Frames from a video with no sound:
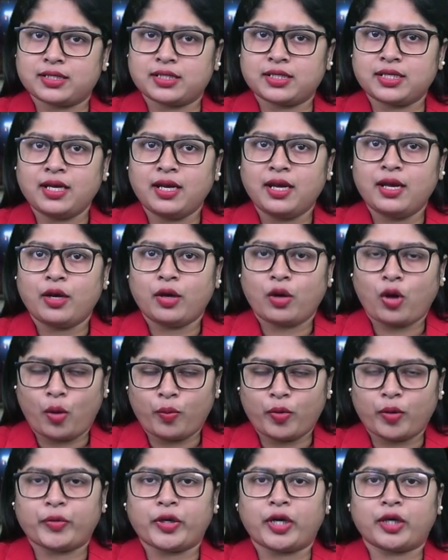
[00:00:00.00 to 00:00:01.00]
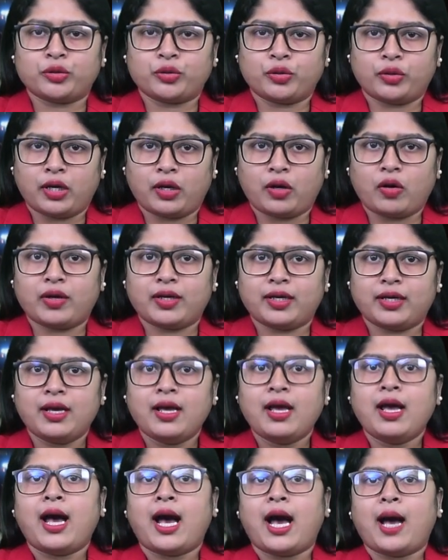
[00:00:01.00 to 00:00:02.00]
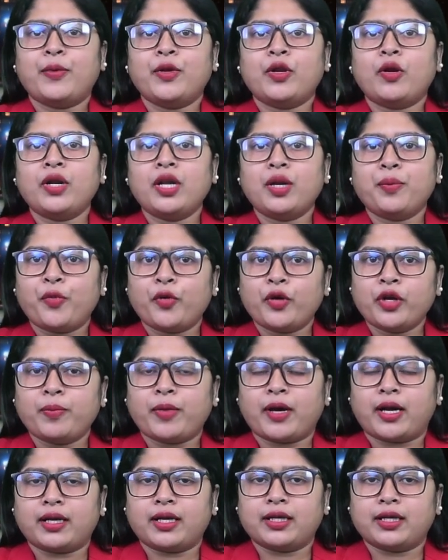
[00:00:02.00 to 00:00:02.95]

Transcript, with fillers: কাছে ক্ষমা প্রার্থনা করে আবিরনের পরিবার